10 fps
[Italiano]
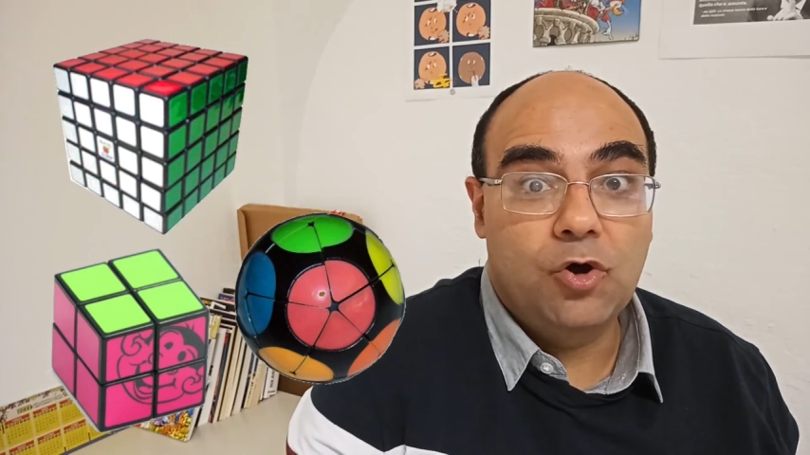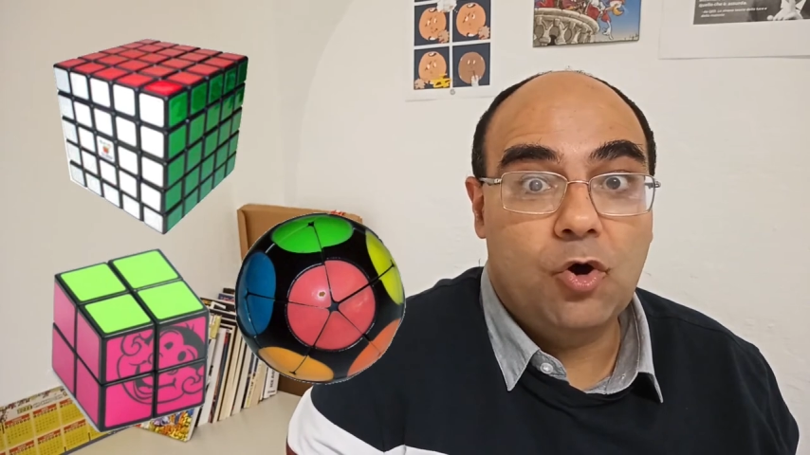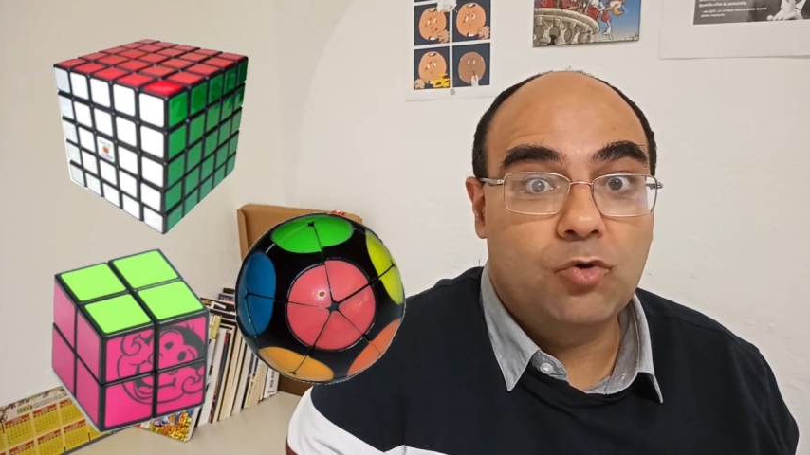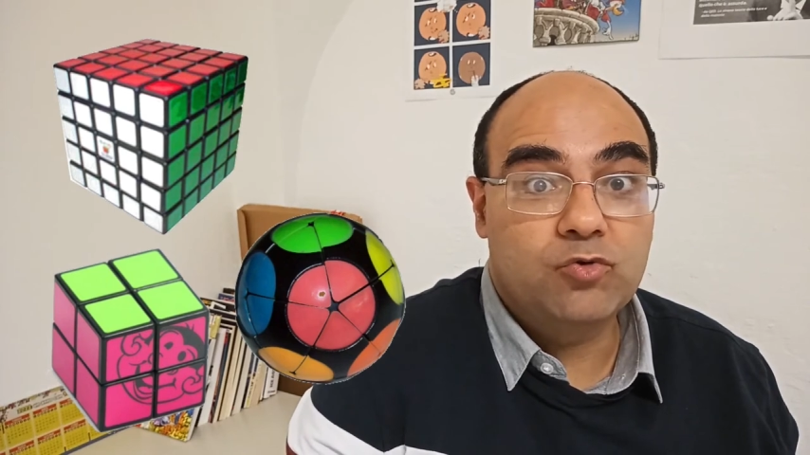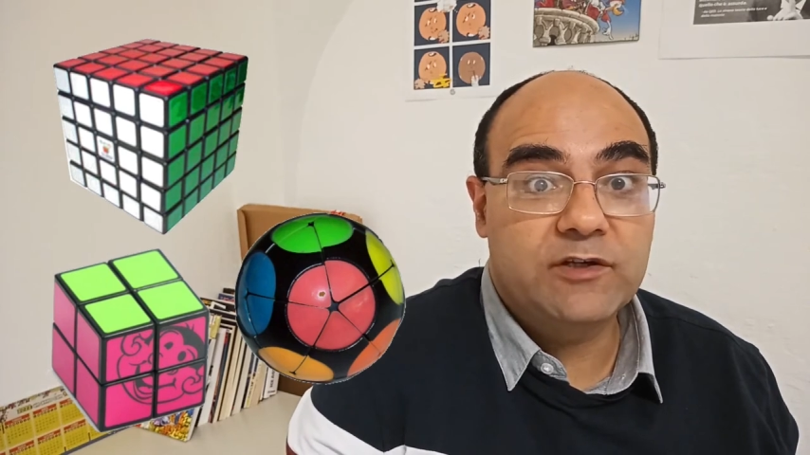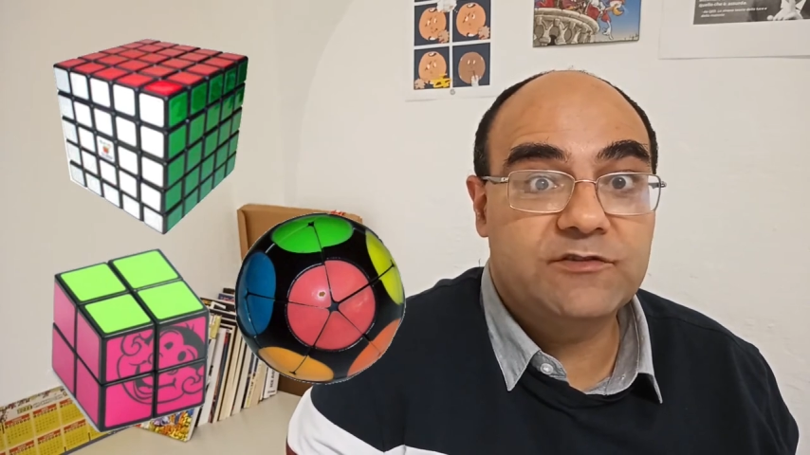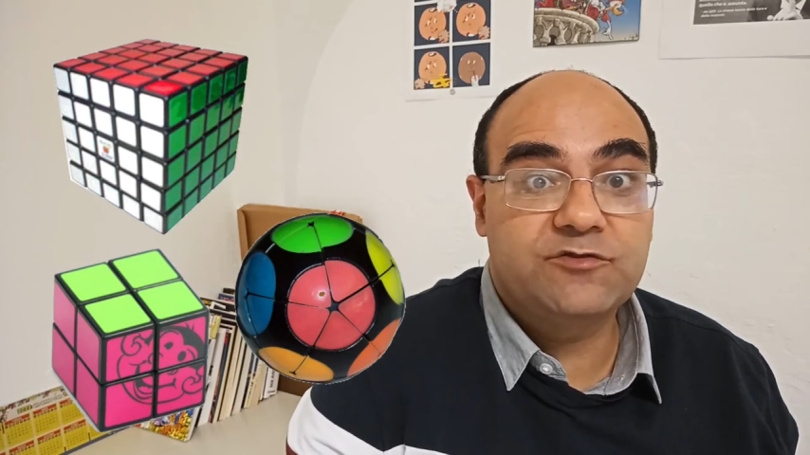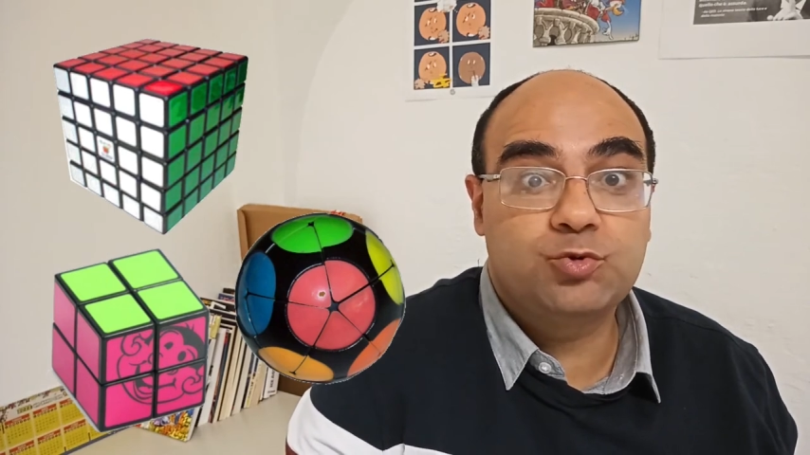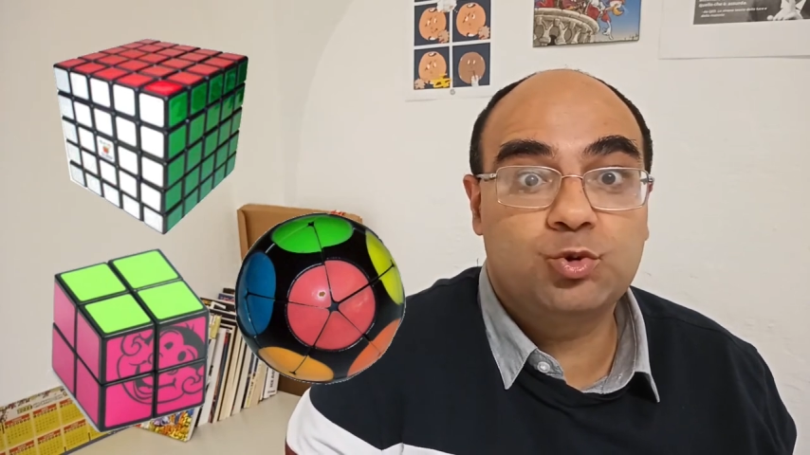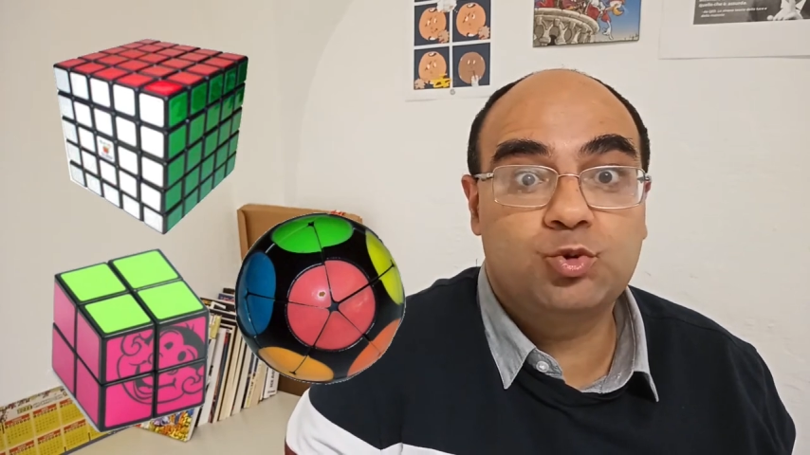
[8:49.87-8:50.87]
una
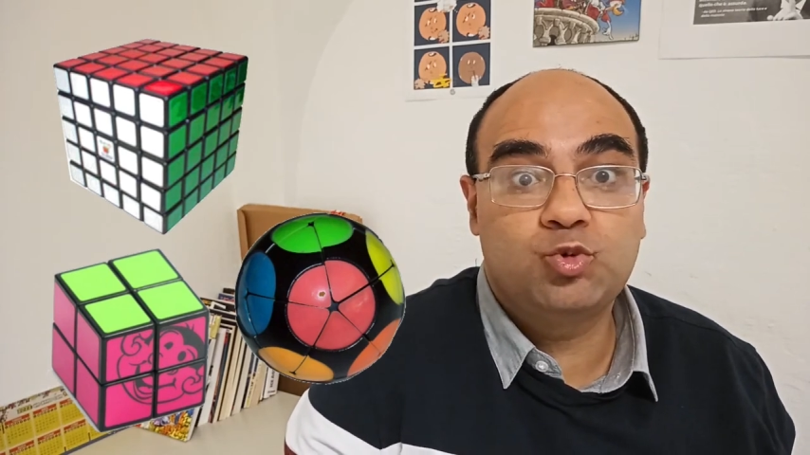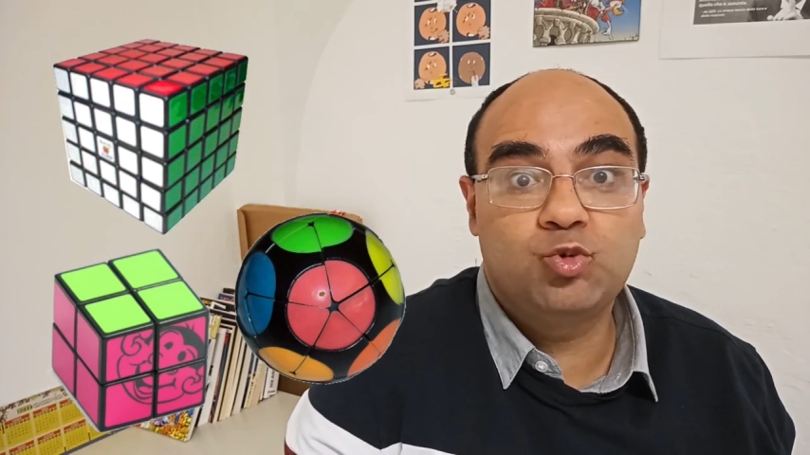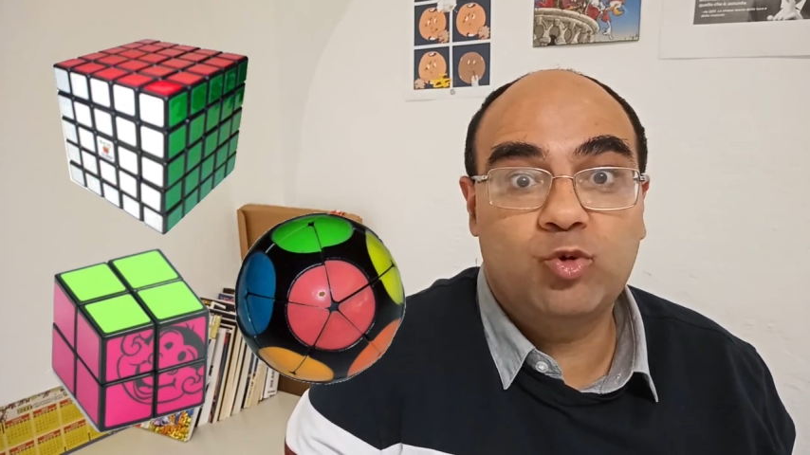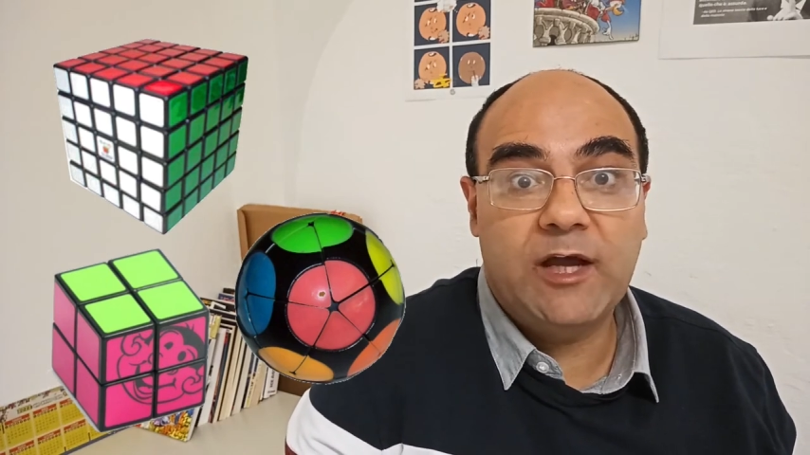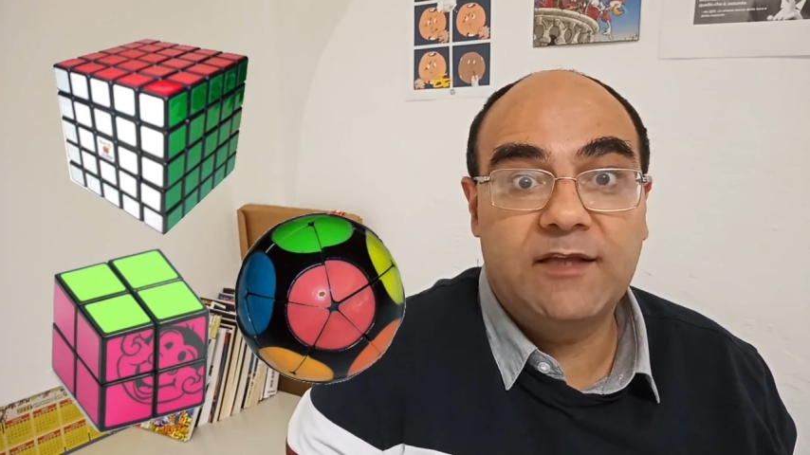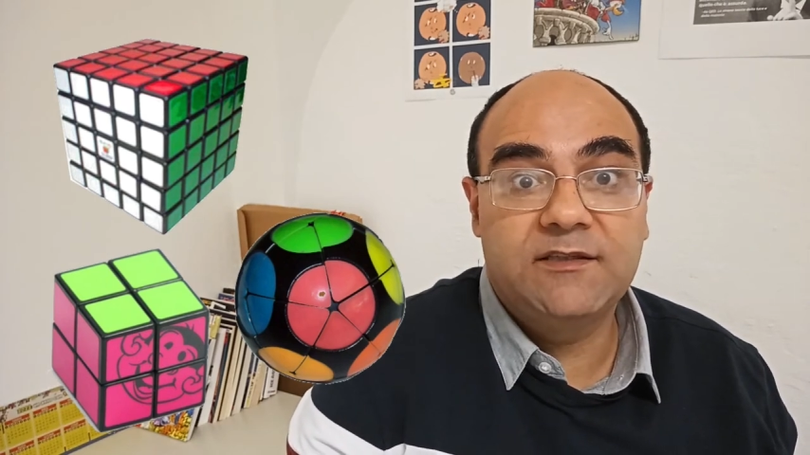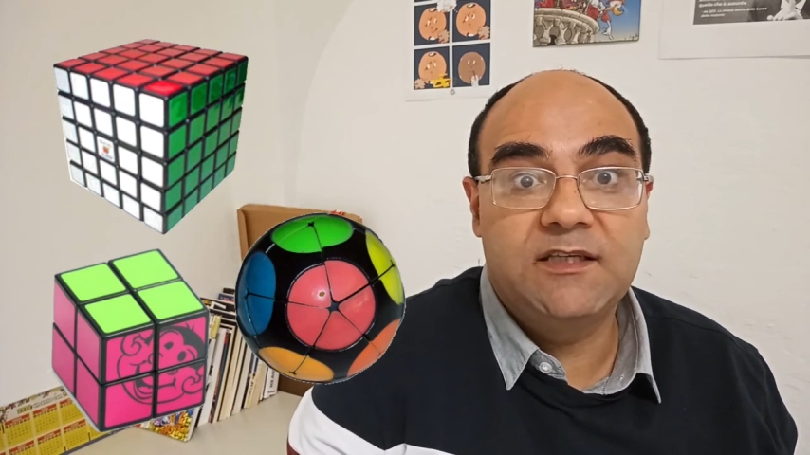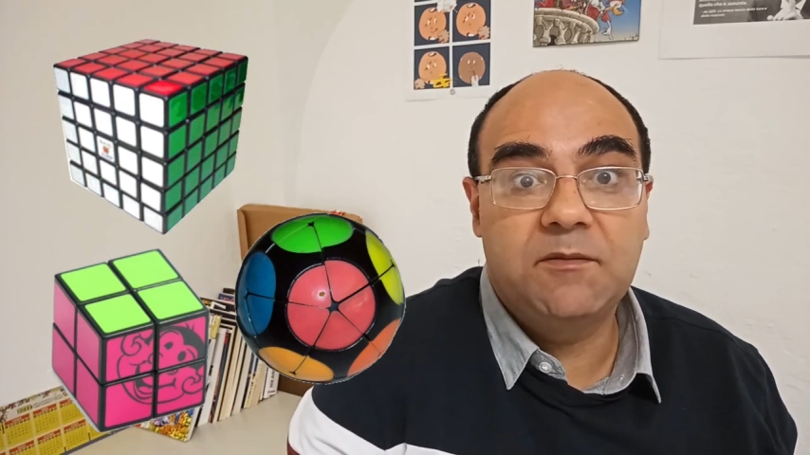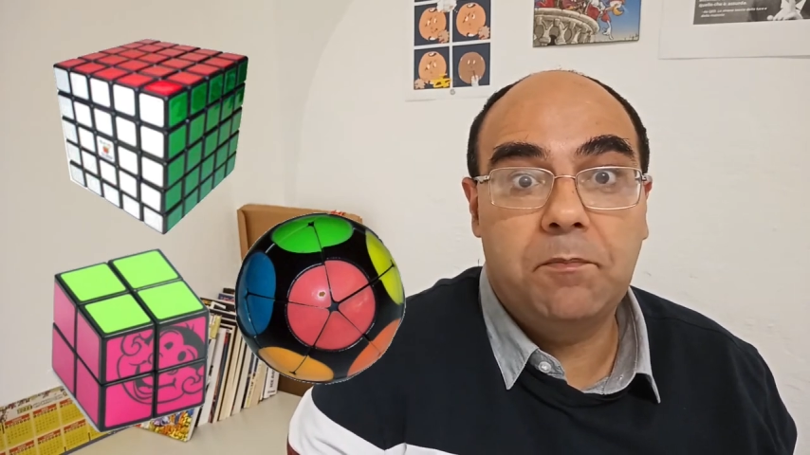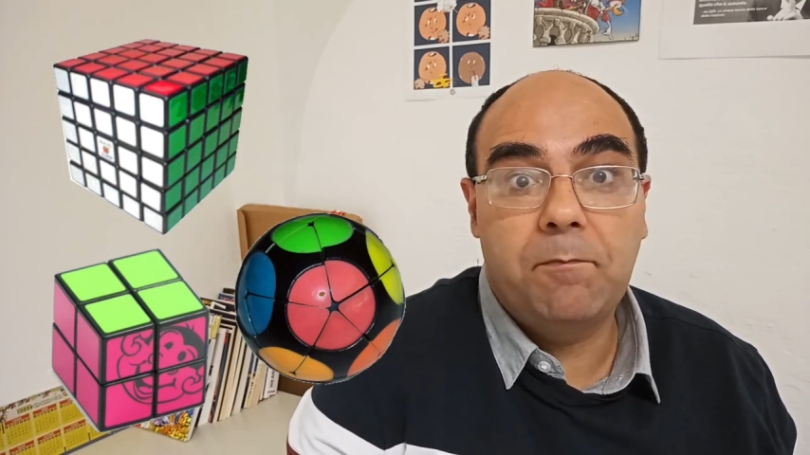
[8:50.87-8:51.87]
struttura di